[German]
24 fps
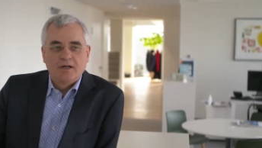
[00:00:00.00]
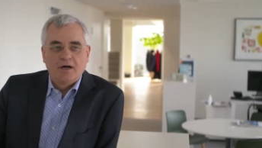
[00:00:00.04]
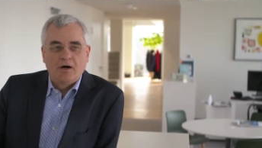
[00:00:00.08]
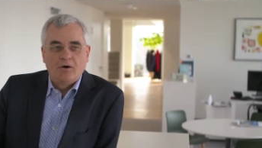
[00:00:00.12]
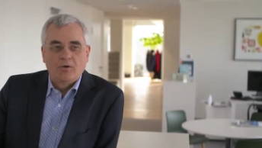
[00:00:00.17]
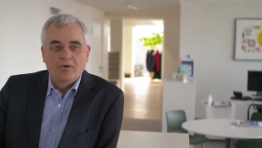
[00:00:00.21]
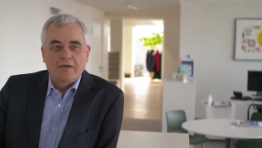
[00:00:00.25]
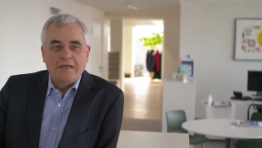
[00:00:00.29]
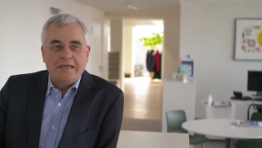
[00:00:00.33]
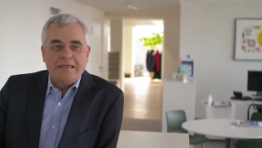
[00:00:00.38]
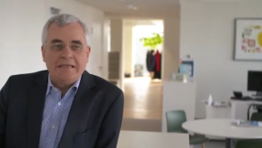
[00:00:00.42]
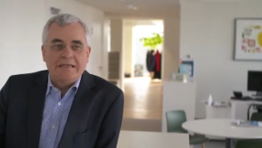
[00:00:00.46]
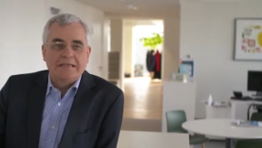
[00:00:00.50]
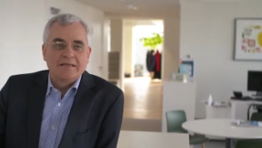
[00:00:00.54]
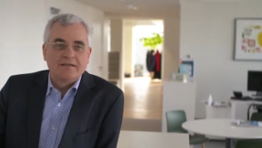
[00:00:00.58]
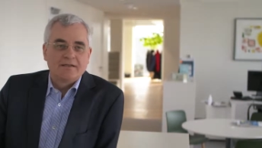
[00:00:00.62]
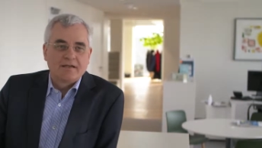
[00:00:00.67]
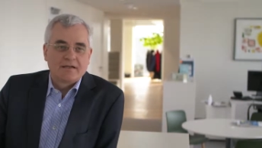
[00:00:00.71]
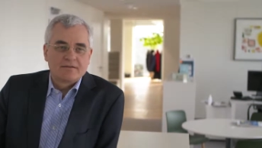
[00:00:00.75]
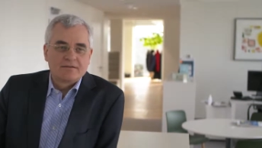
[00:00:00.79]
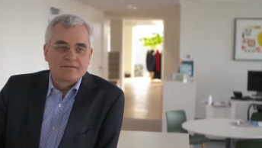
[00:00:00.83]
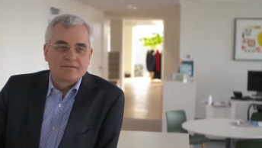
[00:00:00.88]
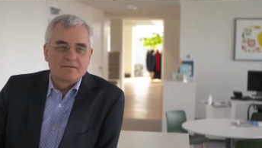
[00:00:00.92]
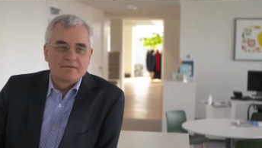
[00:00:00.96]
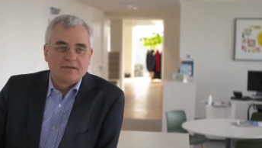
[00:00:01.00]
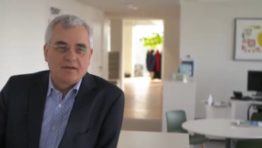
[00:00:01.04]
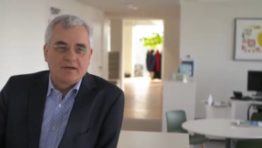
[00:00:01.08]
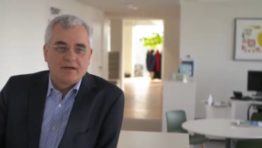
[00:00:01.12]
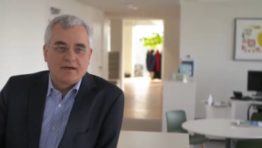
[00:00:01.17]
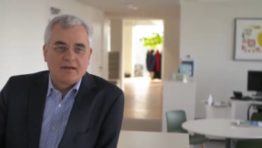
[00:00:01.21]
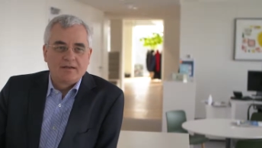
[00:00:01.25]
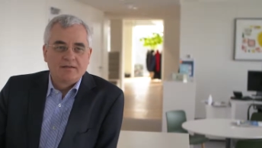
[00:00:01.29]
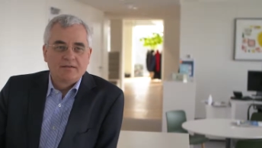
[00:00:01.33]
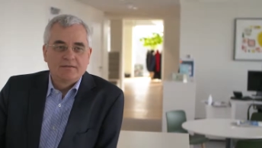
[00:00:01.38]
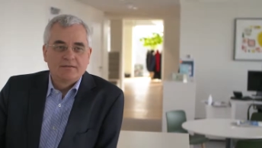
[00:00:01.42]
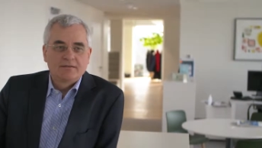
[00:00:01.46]
Auch
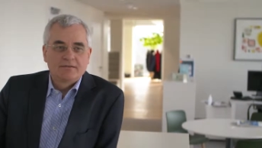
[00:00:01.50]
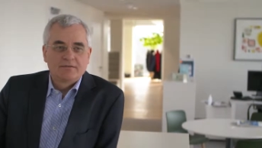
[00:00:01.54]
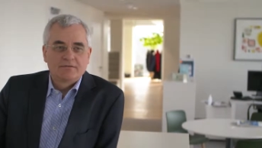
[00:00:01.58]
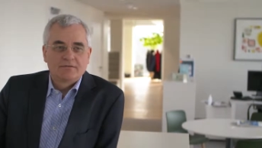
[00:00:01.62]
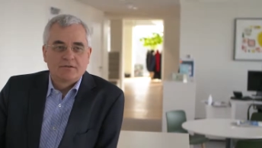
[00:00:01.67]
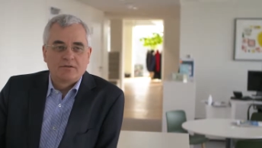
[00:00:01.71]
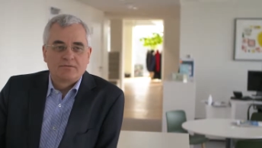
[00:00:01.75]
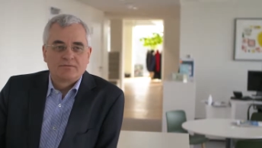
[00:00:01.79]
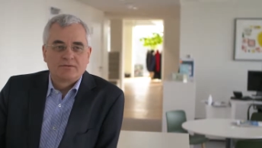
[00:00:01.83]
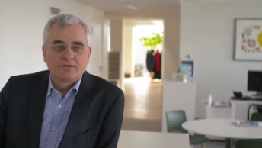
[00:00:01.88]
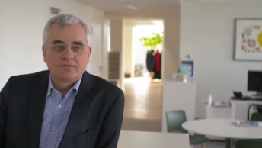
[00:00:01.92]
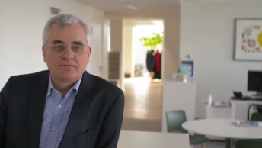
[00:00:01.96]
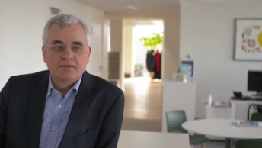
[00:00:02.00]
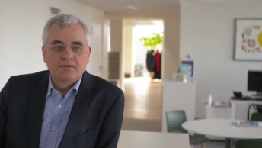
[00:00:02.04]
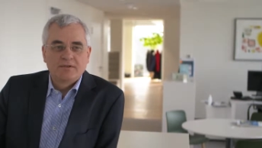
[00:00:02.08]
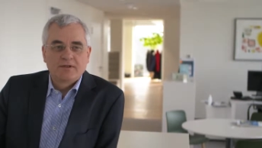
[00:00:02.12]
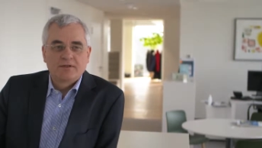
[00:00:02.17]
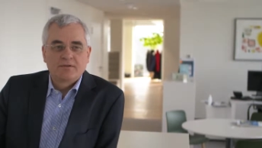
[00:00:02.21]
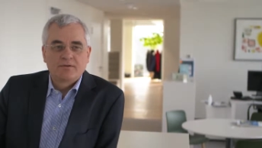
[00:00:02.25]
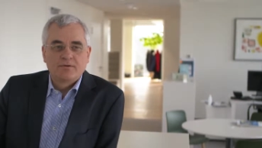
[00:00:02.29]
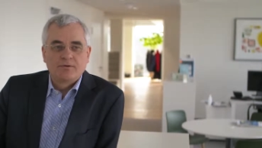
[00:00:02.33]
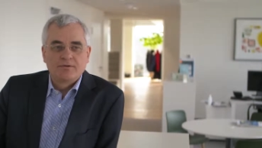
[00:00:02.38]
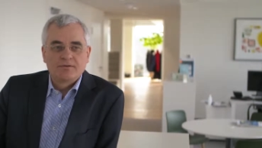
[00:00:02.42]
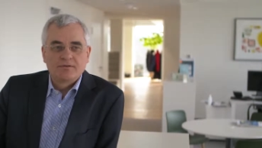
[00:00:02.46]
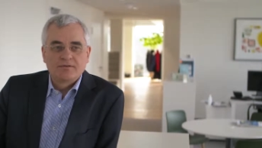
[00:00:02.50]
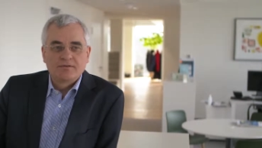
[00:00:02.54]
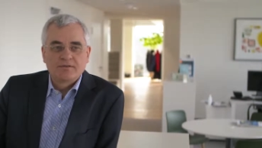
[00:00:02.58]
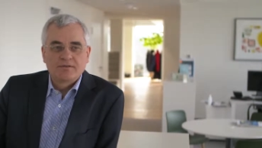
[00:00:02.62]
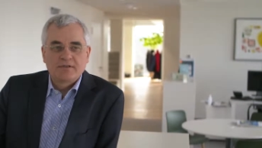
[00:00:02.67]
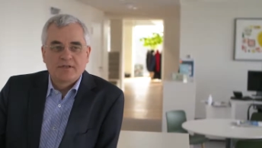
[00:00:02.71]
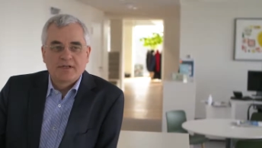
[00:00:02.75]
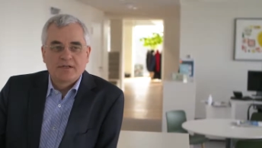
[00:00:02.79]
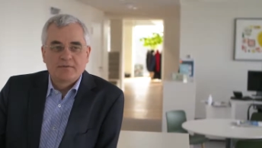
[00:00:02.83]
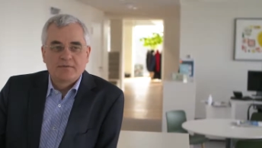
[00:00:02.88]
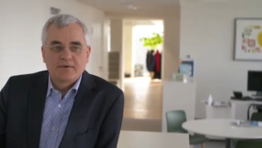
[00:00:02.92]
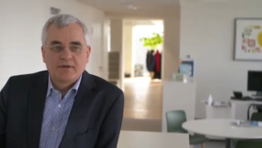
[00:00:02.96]
international ist Offshore-Wind ein großes
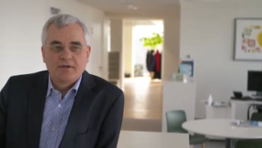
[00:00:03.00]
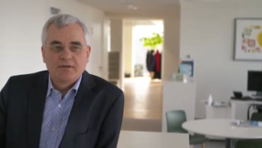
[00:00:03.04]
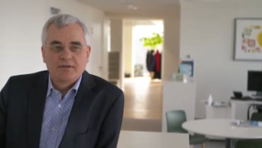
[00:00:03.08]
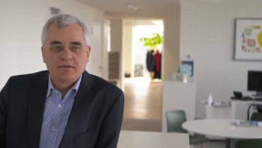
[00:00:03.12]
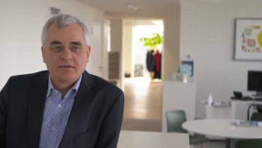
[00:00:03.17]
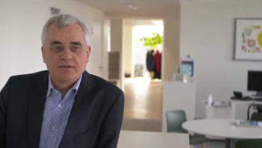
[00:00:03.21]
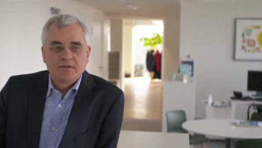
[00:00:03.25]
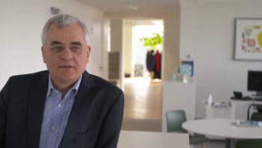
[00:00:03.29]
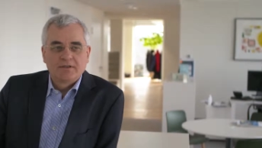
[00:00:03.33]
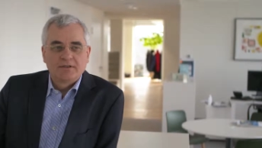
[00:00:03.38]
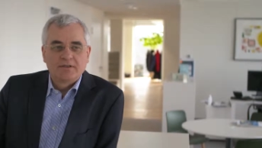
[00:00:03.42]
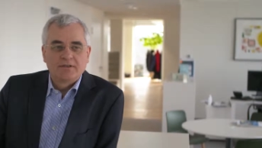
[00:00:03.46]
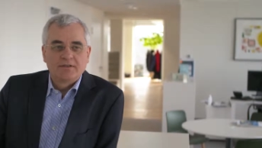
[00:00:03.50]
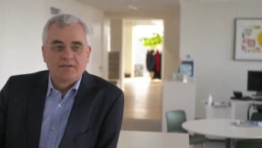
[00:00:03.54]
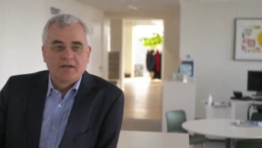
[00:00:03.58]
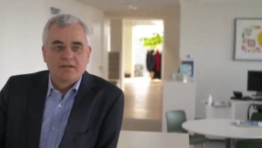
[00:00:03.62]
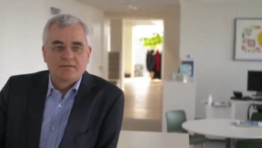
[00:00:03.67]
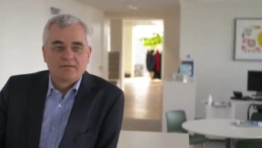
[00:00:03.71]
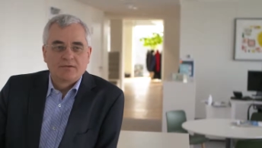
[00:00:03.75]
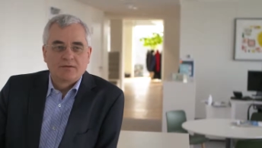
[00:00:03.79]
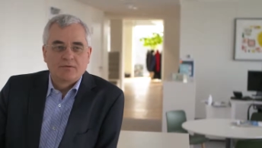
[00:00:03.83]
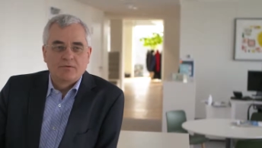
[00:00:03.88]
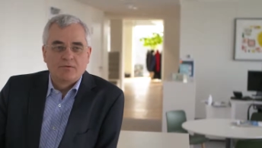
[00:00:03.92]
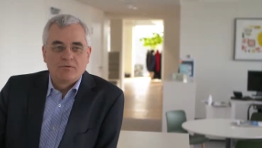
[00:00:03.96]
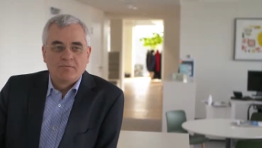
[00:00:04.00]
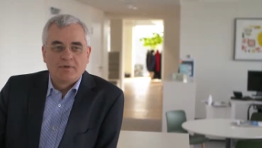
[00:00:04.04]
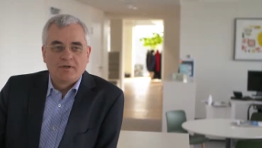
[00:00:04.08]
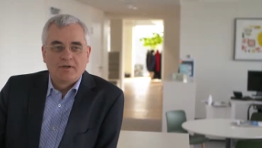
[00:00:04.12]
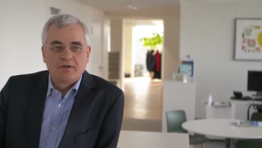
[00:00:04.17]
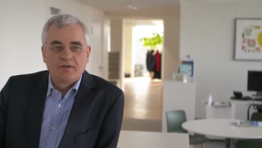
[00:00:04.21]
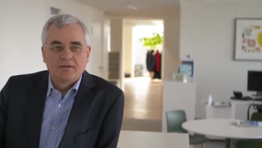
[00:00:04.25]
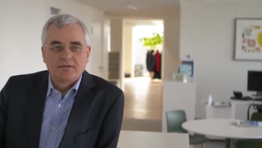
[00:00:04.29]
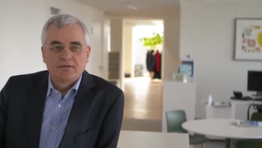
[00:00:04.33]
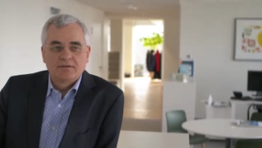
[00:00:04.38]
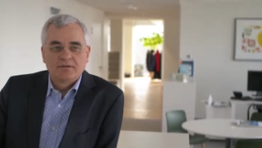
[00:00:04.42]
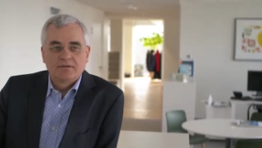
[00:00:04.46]
Thema, in ganz
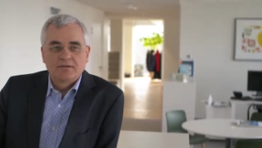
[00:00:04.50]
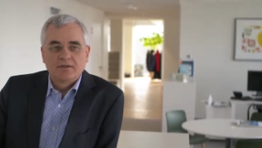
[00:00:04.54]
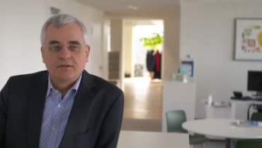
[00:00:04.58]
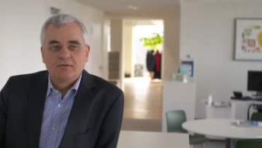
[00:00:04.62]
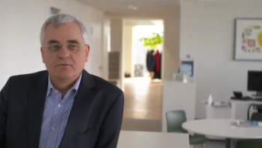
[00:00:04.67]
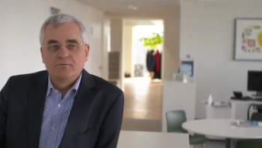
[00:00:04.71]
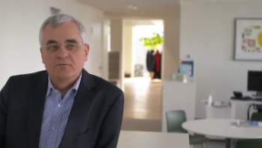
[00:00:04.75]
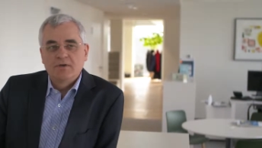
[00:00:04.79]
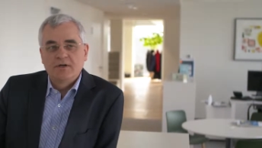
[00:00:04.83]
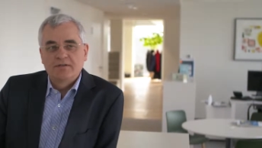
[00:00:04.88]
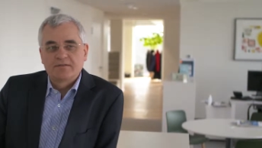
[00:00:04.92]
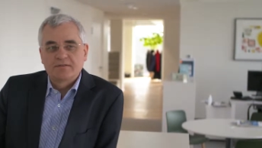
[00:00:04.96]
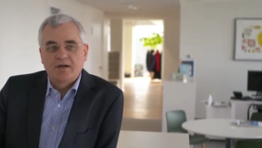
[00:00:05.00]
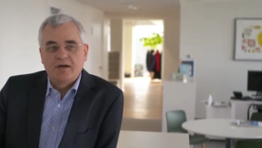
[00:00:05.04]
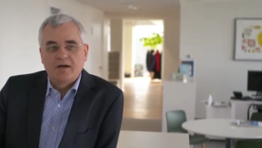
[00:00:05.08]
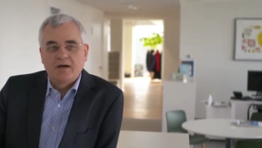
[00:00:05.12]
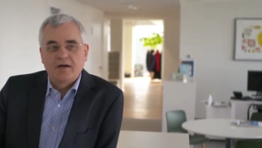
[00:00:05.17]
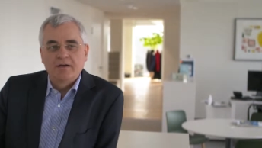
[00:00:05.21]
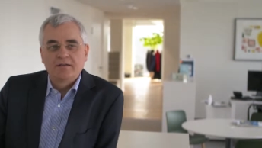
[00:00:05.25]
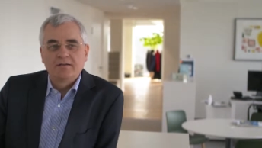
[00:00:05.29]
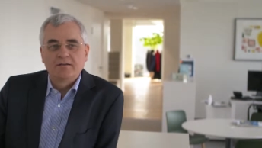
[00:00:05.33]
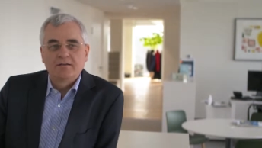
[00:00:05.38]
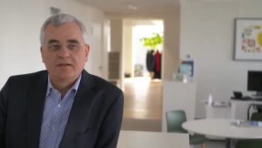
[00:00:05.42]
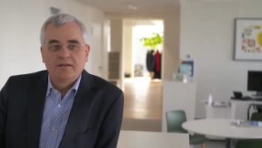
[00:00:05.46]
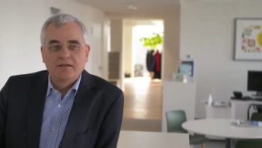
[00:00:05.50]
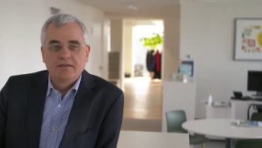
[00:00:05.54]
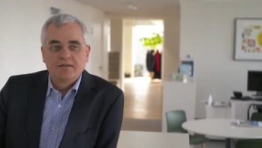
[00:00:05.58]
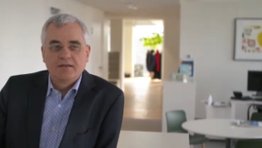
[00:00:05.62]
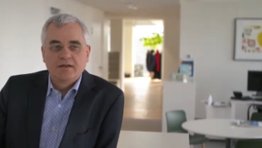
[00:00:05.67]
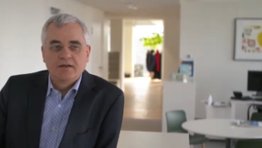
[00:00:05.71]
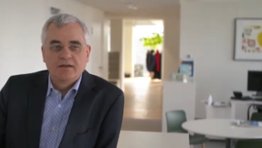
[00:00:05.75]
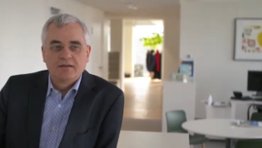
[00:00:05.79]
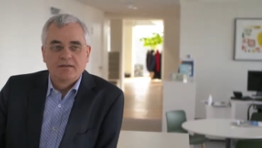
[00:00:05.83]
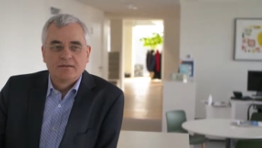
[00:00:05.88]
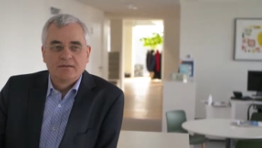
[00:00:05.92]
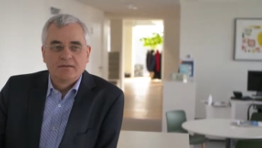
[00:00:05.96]
Europa, in USA, in
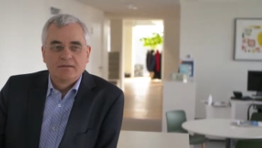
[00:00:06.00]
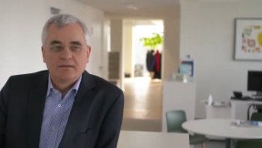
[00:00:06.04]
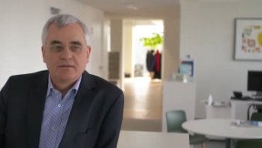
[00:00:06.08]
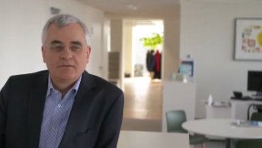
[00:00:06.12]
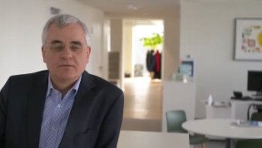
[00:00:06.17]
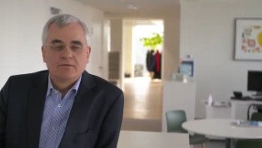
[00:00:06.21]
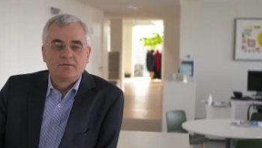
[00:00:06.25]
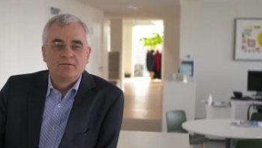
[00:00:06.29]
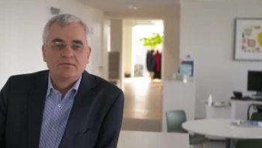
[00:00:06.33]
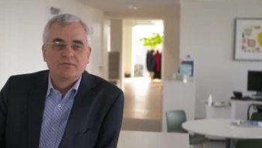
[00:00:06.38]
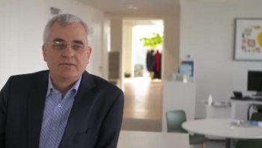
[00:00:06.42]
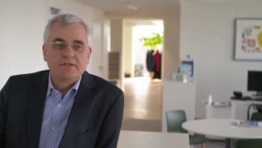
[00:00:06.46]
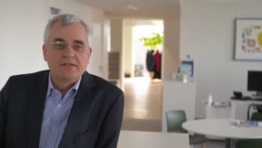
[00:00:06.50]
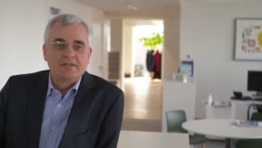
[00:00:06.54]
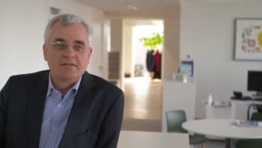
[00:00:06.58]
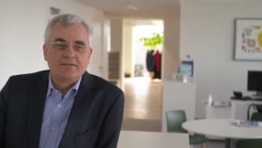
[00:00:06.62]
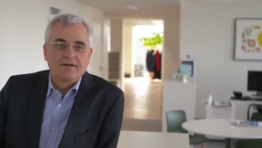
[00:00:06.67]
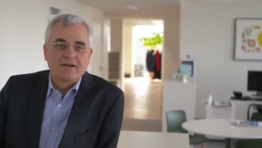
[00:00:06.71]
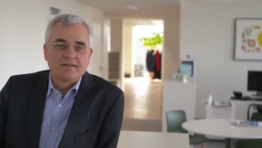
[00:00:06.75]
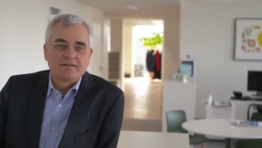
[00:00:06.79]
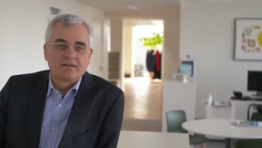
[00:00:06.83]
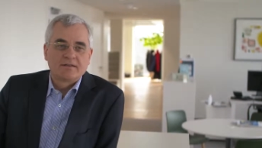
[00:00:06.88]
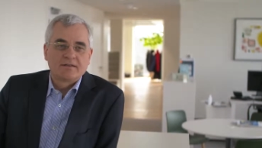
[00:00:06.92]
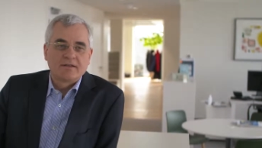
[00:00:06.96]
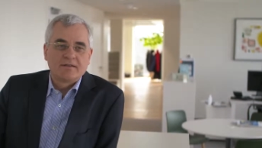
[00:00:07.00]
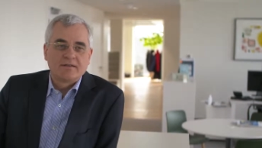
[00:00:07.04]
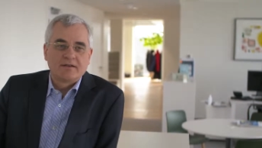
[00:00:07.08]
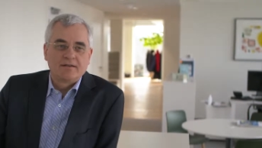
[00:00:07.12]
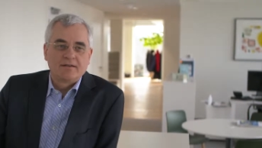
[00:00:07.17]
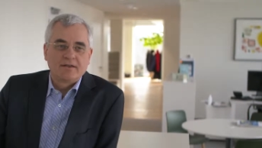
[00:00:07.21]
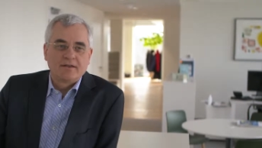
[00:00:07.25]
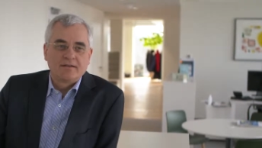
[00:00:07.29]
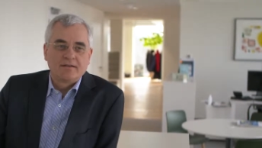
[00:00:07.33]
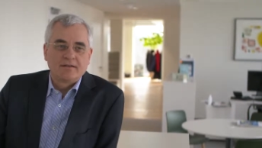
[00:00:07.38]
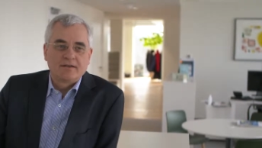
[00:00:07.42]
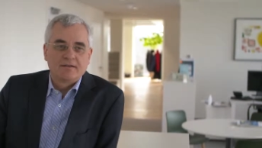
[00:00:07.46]
China und vielen weiteren
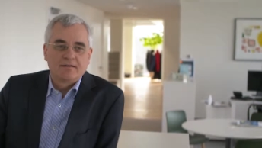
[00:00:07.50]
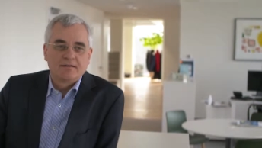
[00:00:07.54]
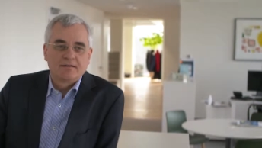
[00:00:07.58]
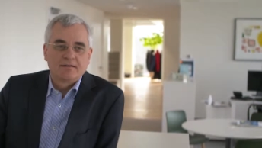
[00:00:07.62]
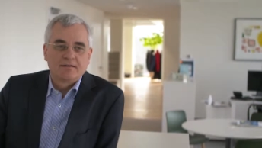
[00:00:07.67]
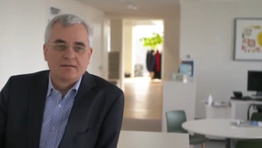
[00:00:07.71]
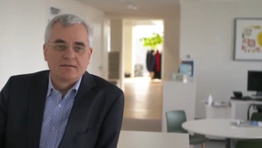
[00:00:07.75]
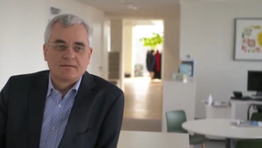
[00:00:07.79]
anderen Ländern.